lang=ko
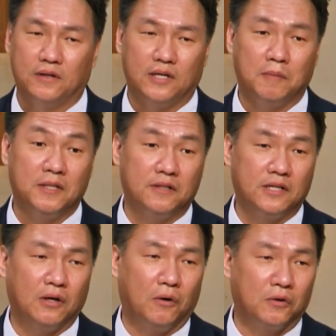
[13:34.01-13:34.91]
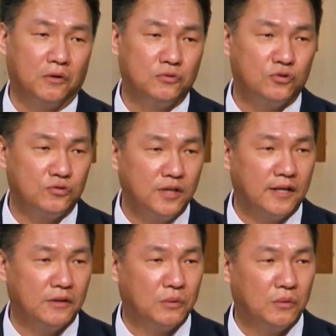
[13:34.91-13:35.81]
예배드리기 어려운
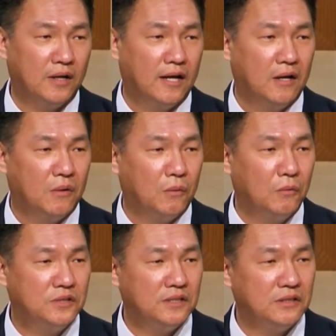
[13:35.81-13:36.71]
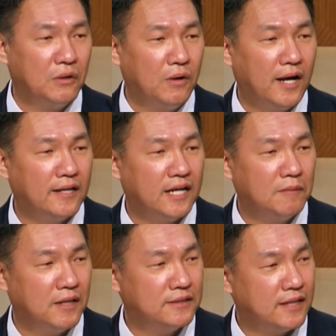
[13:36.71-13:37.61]
순간에도 오직 너
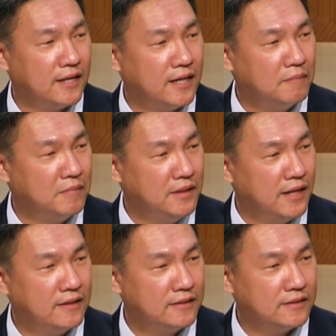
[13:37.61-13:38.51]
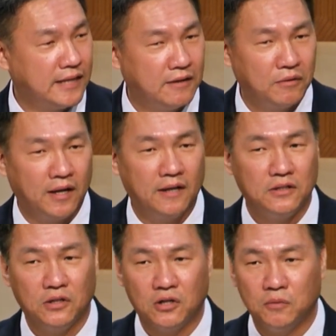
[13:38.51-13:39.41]
하나님의 사람이라는 단어가
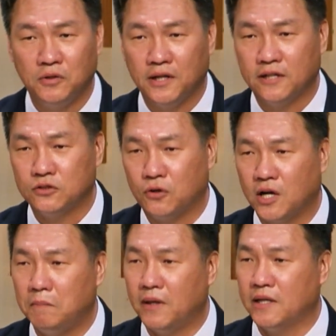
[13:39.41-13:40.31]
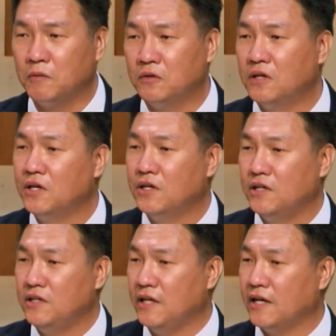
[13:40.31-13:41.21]
여러분에게 적합하다면
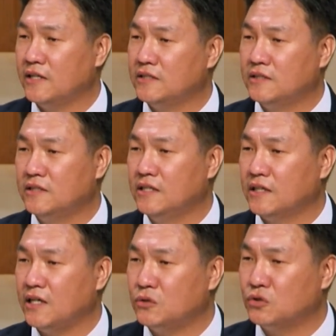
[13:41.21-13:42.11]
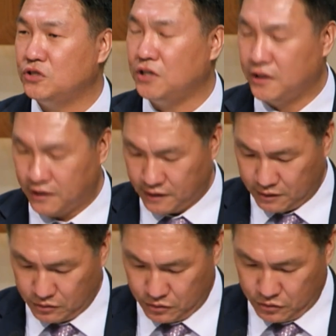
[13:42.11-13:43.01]
이 네 가지를 계속 취해야
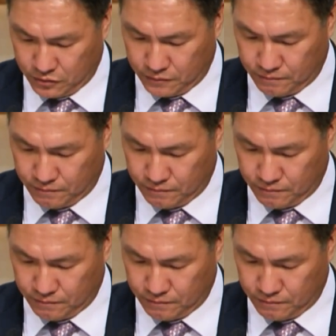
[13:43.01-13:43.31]
된다는 거죠.